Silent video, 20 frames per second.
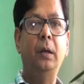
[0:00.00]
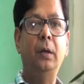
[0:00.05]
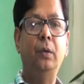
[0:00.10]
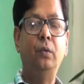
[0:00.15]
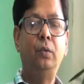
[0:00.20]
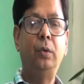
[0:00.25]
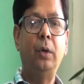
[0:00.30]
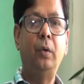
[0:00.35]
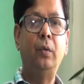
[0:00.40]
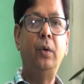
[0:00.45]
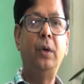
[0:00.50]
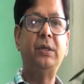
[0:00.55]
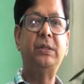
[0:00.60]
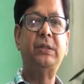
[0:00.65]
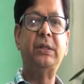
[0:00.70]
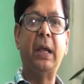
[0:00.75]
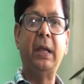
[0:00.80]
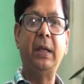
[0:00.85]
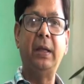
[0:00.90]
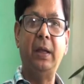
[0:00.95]
নিউ টাউনে
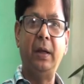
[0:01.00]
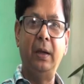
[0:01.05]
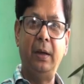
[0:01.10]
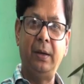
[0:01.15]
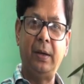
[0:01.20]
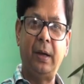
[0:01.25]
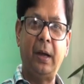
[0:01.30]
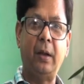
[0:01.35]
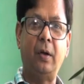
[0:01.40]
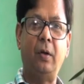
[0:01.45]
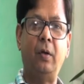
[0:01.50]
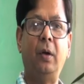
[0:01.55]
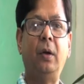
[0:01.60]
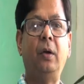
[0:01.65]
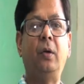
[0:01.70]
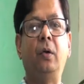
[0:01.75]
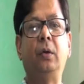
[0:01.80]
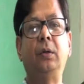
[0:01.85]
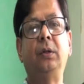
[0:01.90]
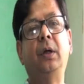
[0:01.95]
সাইকেল ট্র্যাক
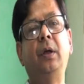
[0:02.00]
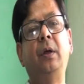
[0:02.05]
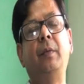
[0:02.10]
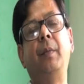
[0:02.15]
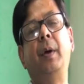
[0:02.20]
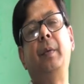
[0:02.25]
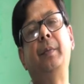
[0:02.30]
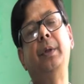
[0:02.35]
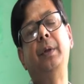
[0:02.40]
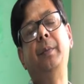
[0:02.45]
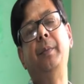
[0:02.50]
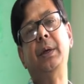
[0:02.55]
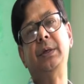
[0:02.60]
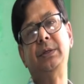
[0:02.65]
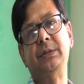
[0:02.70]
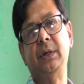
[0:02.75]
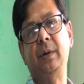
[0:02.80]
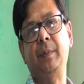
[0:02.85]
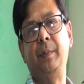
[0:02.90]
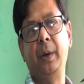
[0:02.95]
করার কথা আমাদের
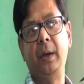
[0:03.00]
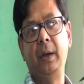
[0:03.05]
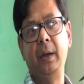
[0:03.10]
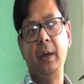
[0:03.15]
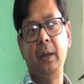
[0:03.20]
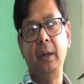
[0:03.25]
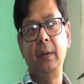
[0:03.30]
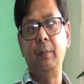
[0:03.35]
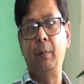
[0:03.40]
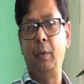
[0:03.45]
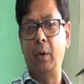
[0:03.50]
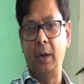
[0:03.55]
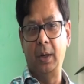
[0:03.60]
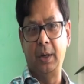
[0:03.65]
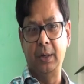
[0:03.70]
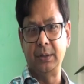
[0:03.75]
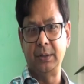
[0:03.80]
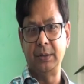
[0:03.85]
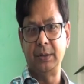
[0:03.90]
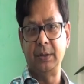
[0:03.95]
মাস্টার প্ল্যানেই
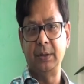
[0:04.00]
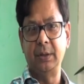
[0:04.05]
বলা আছে